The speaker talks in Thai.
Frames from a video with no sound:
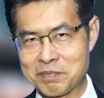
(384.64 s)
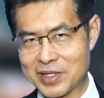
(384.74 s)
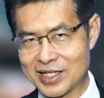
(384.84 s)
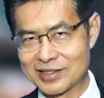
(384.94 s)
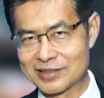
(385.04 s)
มั
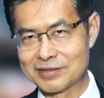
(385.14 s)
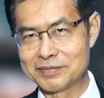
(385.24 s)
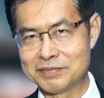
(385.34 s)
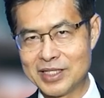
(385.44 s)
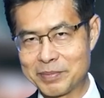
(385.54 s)
น
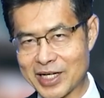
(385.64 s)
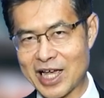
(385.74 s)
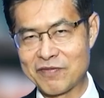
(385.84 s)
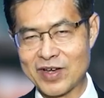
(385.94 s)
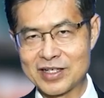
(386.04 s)
มีประกา
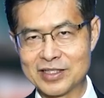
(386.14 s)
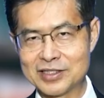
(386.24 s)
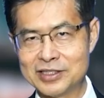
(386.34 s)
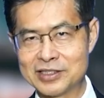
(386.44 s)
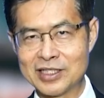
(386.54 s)
ยไฟเกิด
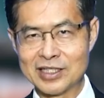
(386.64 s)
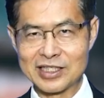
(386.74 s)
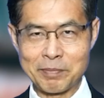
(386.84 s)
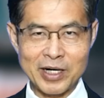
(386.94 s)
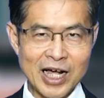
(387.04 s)
ขึ้น
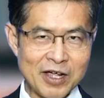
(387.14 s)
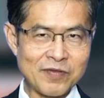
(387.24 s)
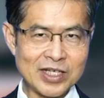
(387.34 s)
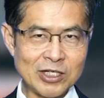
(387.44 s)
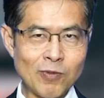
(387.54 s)
แต่ประกายไฟ
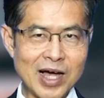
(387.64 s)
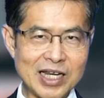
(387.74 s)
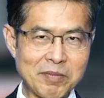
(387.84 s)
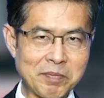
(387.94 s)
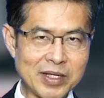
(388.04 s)
ที่ว่า
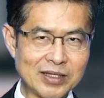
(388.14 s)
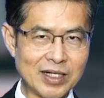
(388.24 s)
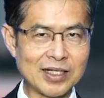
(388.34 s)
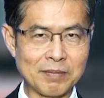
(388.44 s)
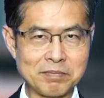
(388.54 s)
นี่มันไปติด
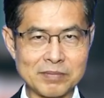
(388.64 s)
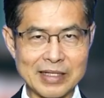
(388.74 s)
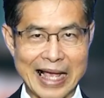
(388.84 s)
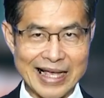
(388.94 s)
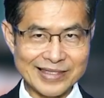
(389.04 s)
กับ
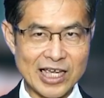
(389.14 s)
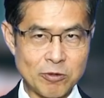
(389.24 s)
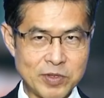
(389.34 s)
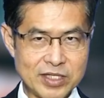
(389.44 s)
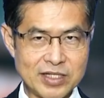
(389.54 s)
ก๊าซ
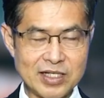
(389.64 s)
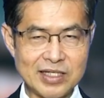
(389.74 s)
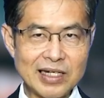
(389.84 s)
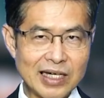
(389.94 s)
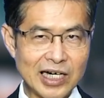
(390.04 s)
LPG
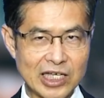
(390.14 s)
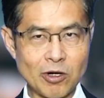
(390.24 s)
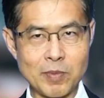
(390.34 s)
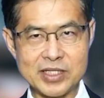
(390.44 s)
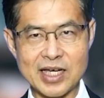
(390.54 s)
ที่ระเหยอ
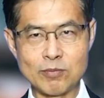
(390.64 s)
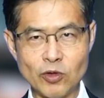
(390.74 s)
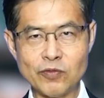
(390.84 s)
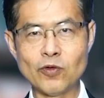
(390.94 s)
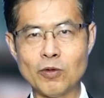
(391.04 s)
อกมาจากม้ว
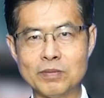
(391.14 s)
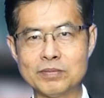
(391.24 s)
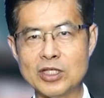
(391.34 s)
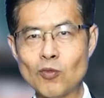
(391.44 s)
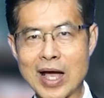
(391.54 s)
นโฟม
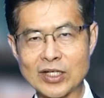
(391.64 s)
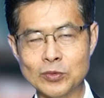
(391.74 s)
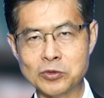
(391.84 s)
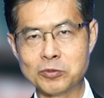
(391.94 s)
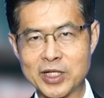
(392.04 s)
ที่วางอยู่
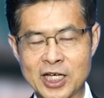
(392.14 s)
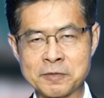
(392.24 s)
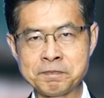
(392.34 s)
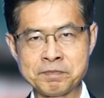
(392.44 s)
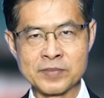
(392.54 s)
ถูกไหมฮะ
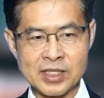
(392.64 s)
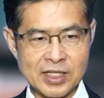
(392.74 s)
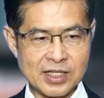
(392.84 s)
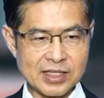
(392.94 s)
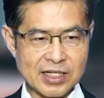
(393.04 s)

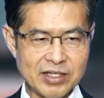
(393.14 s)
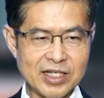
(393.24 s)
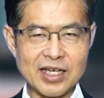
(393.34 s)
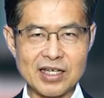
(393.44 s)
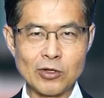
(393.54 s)
คราวนี้
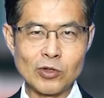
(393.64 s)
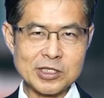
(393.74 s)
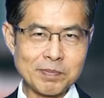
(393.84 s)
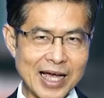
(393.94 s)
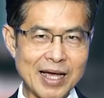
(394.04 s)
เนี่ยโดยส
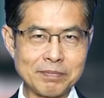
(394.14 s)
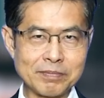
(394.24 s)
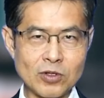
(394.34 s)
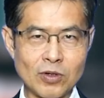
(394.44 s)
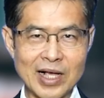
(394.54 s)
ภาพ
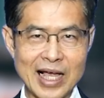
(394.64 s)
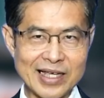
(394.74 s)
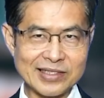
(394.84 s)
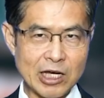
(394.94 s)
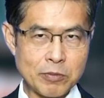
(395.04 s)
ของก๊าซ
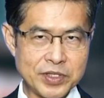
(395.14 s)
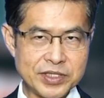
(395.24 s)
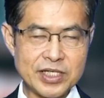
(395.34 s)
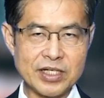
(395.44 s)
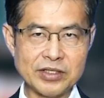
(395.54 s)
LPG
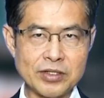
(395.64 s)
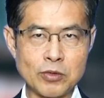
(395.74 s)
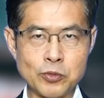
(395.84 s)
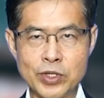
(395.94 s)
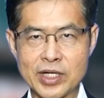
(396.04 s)
อย่างที่เรา
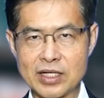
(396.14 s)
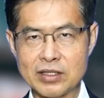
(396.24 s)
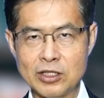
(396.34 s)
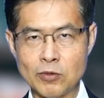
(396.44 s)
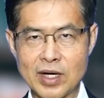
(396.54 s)
คุยกันก็
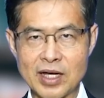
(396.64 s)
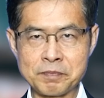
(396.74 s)
คือว่า